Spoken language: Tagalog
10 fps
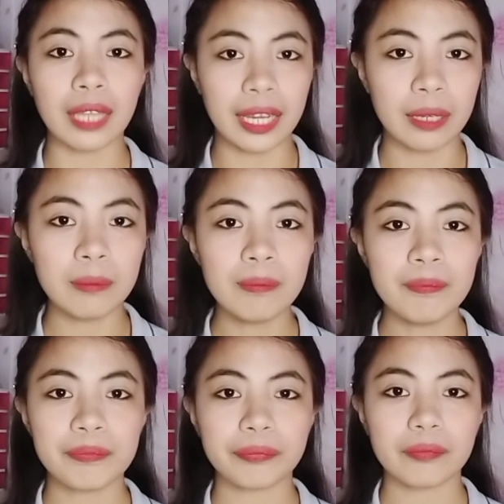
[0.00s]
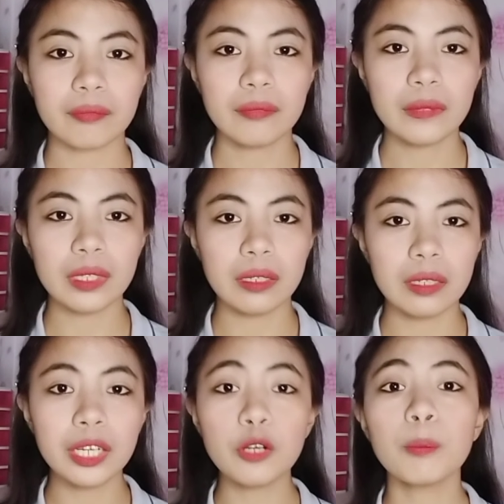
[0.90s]
time,
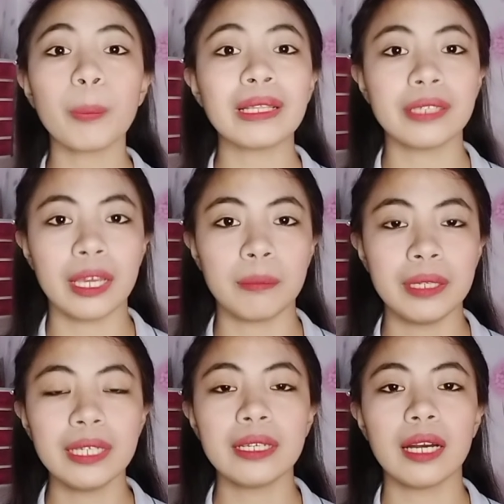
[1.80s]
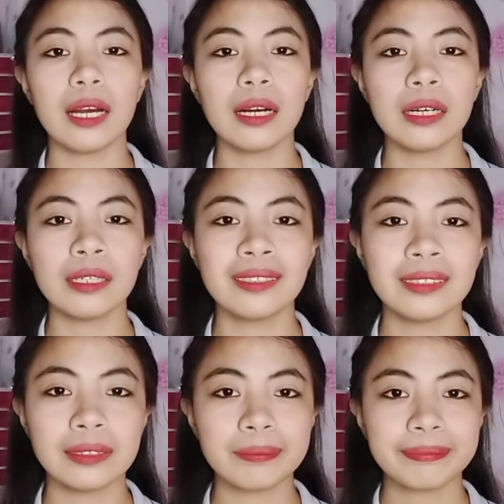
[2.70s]
ngayong pandemic, ang
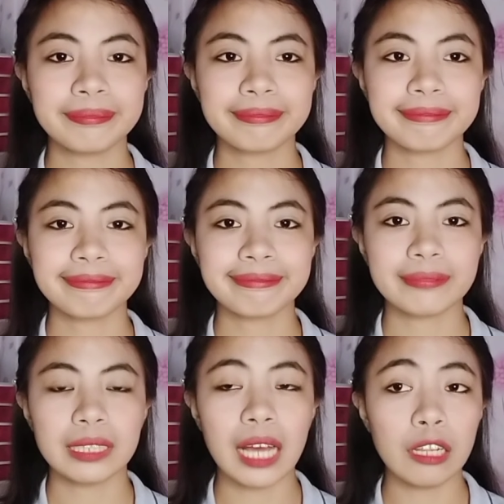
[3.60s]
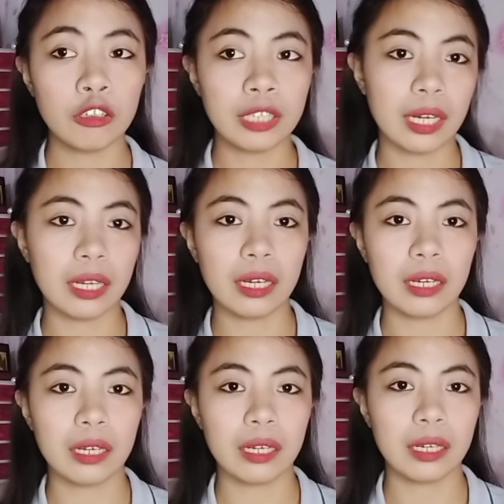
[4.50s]
lalo na
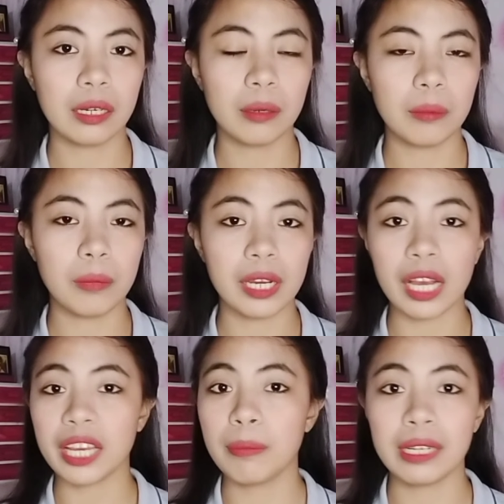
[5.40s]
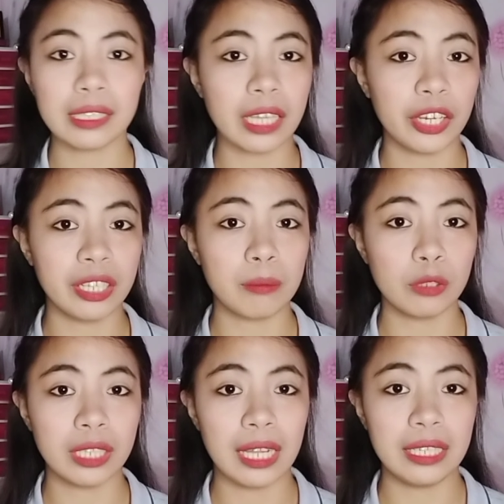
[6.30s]
magkakaiba na tayo ng
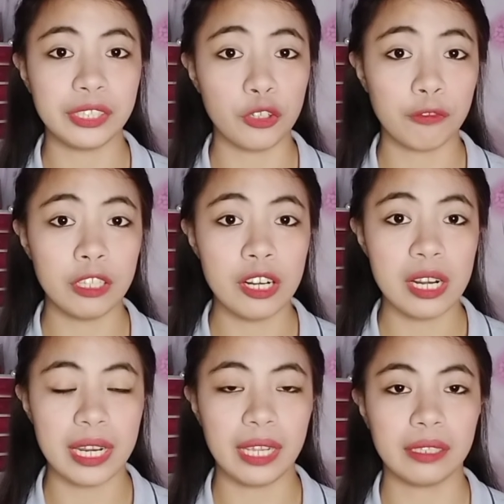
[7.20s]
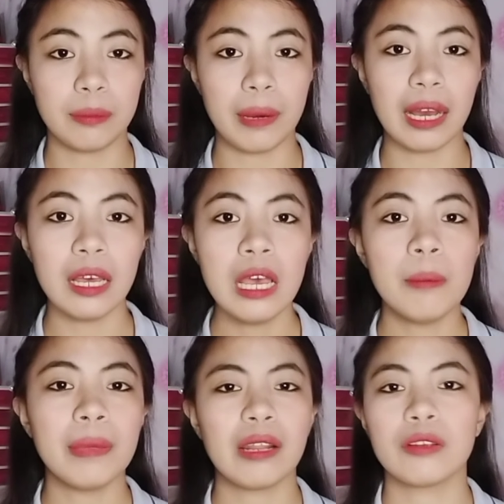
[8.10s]
modality of learning, di ba?
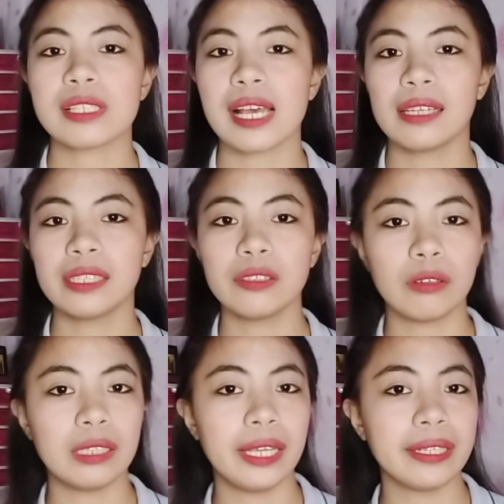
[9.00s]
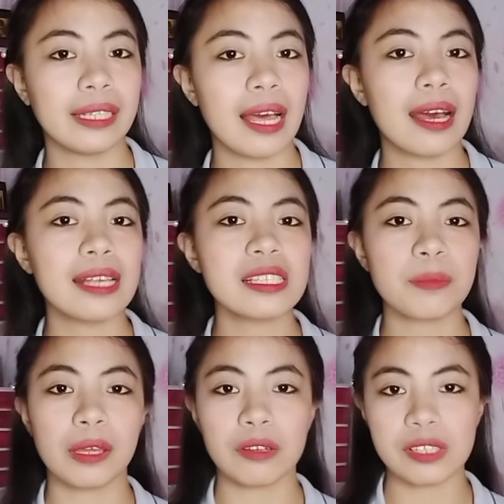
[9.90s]
Meron sa atin online class,
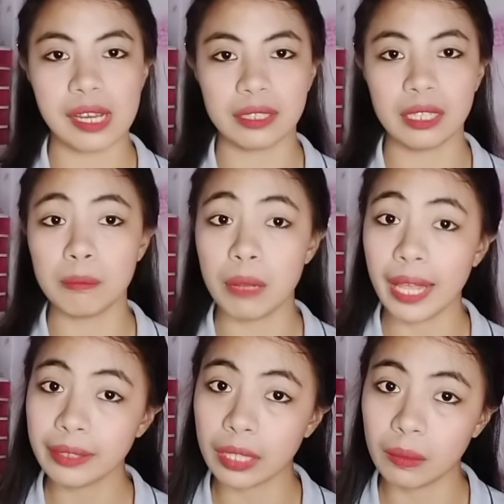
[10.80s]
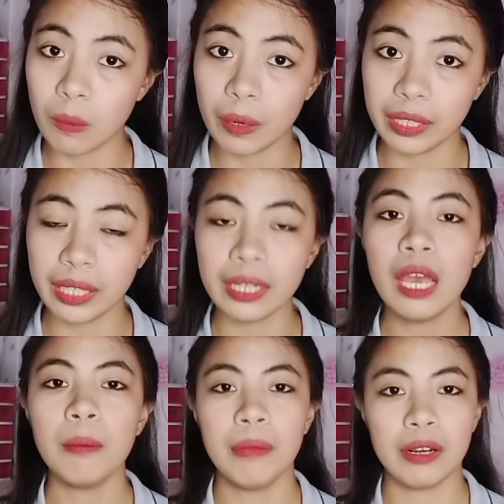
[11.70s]
meron sa atin blended learning,
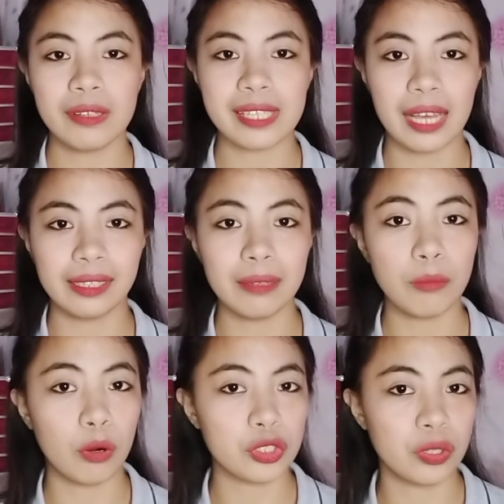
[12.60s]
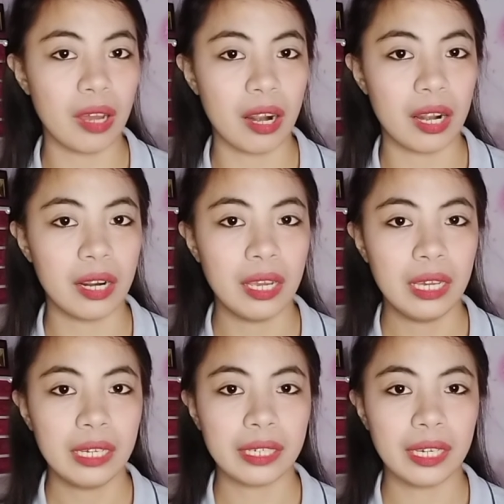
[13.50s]
meron sa atin modular.
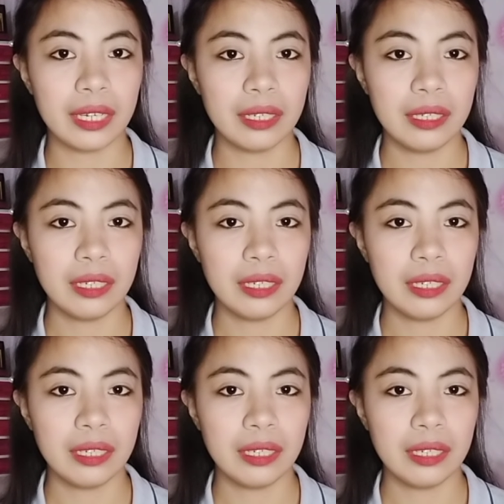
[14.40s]
Okay?